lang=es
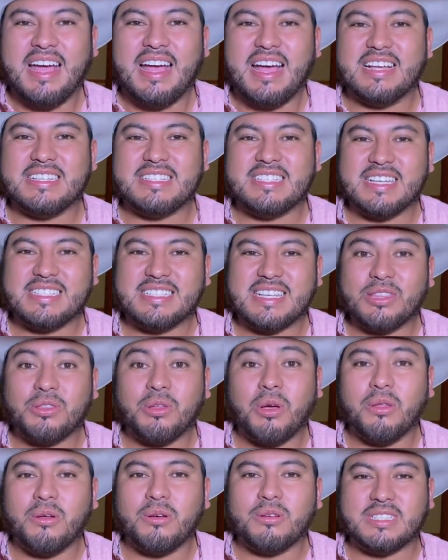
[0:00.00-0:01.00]
Así es que
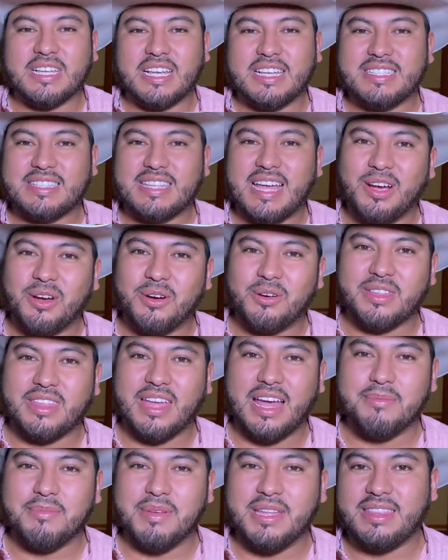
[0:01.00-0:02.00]
todos están
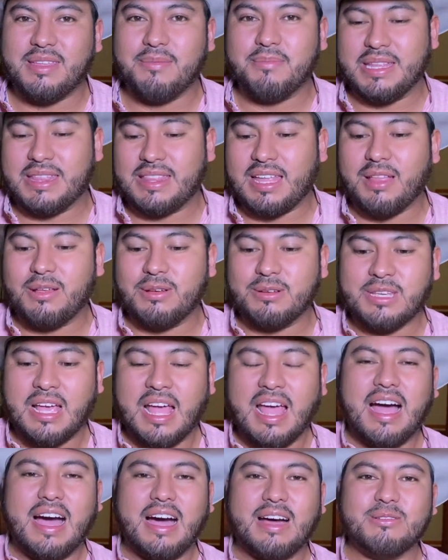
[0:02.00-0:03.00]
cordialmente invitados
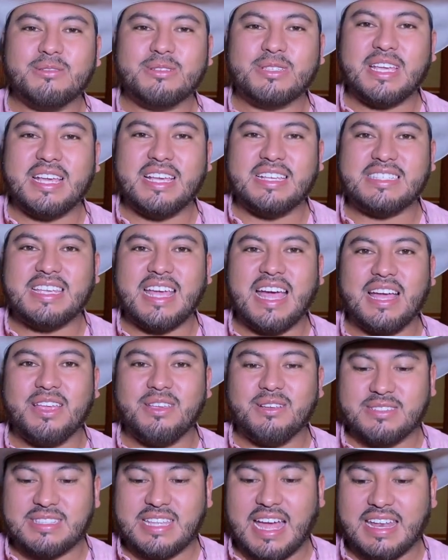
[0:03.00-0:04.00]
a los 15
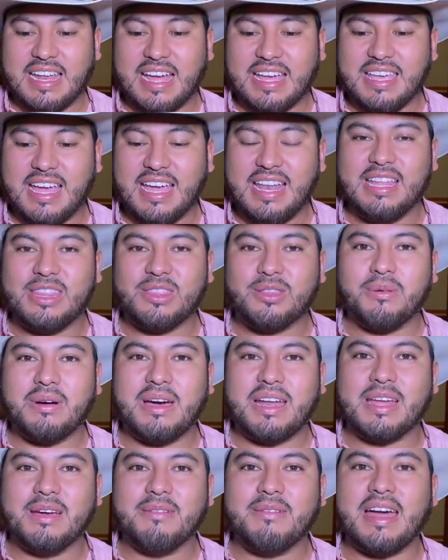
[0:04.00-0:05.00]
años de Anayeli
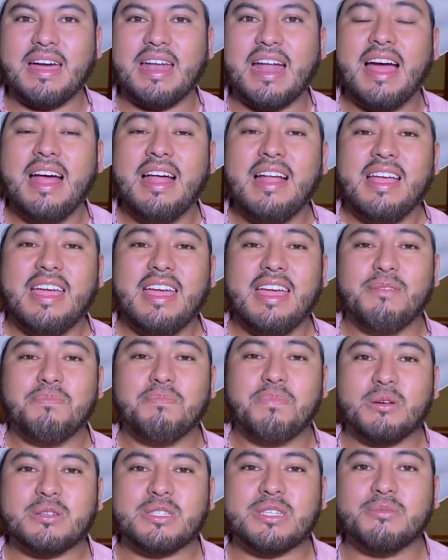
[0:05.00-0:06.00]
Tobar Guevara el
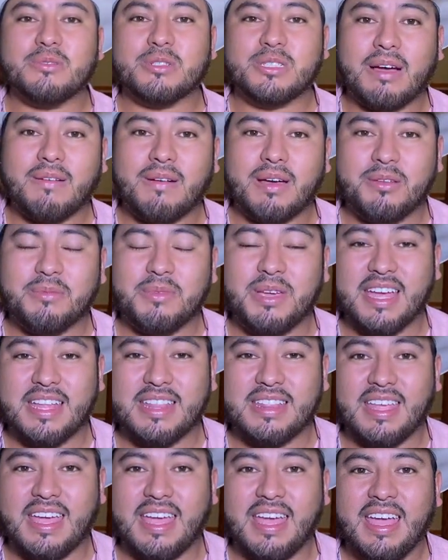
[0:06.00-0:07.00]
próximo sábado, mi
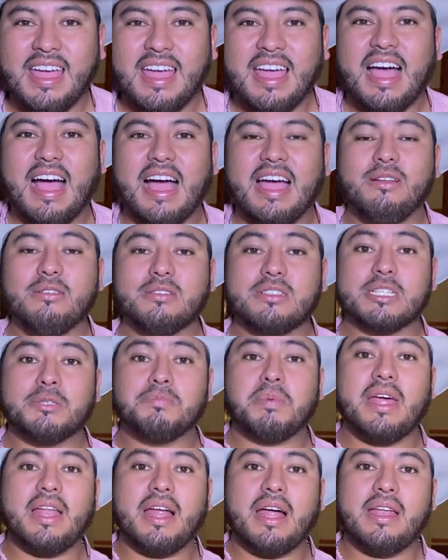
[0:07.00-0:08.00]
gente. Ahí los
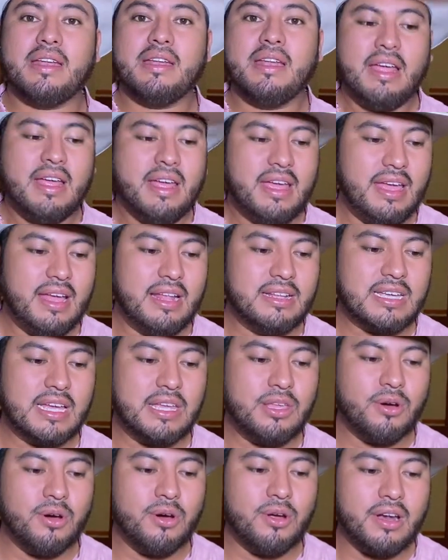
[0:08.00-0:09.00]
esperan el
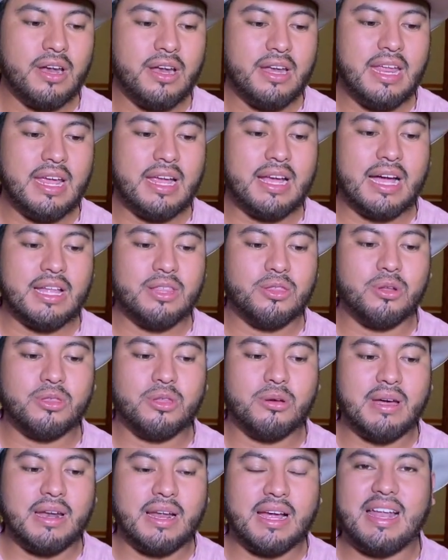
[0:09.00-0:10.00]
señor Nicandro
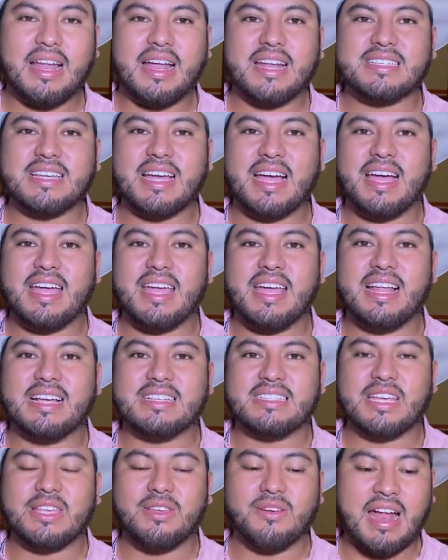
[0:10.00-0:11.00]
Tobar Galarza y la
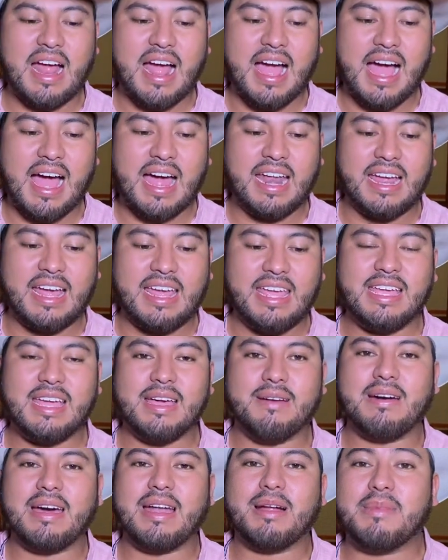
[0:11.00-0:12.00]
señora Anaí
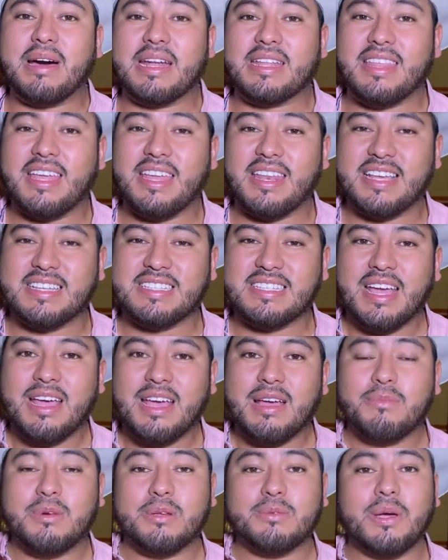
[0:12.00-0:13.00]
Guevara Martínez.
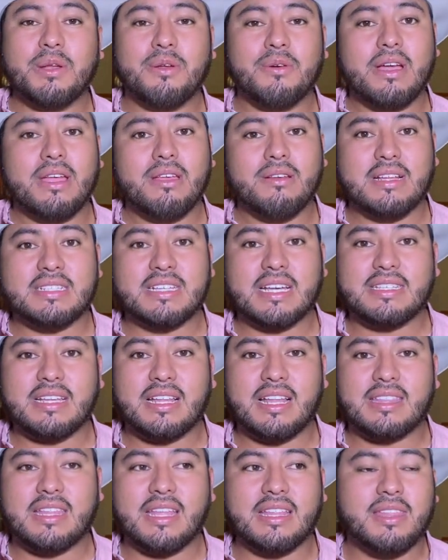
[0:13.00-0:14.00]
Pues bueno, ellos les
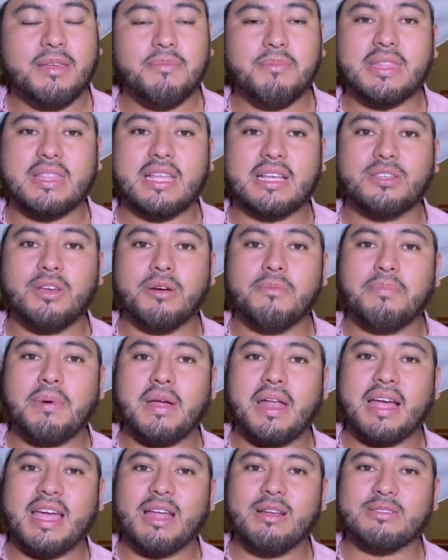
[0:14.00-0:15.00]
hacen la atenta invitación
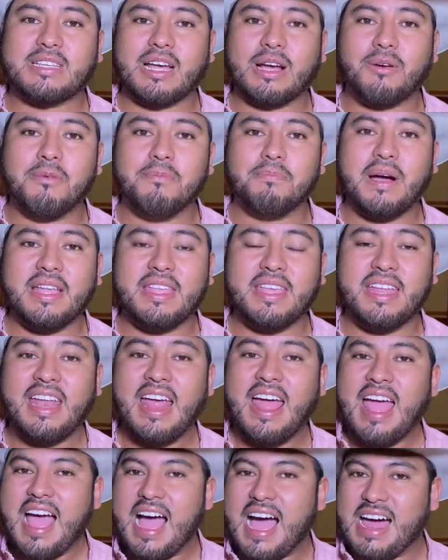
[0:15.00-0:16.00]
para que los
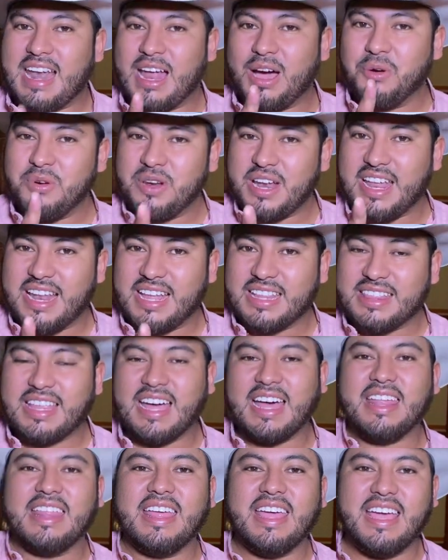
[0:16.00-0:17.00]
acompañen. A la una de la
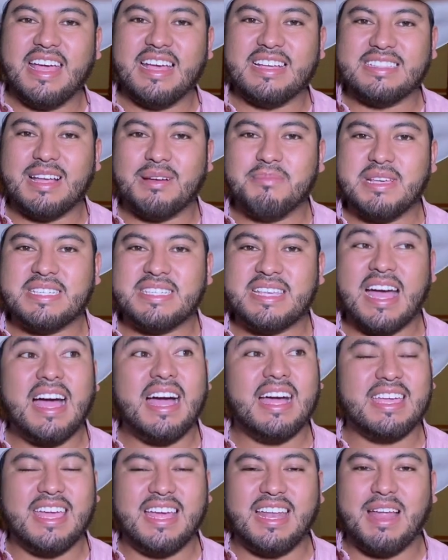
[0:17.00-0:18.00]
tarde es la misa
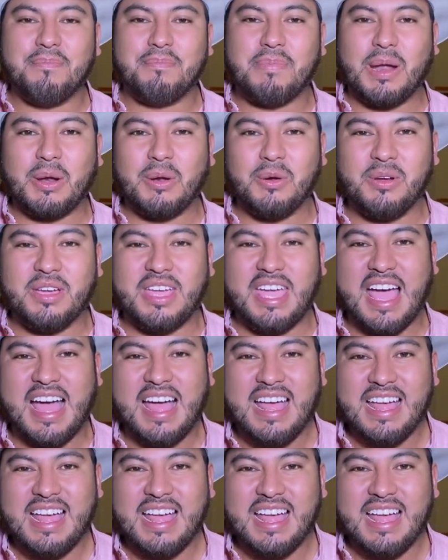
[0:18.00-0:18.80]
aquí en la parroquia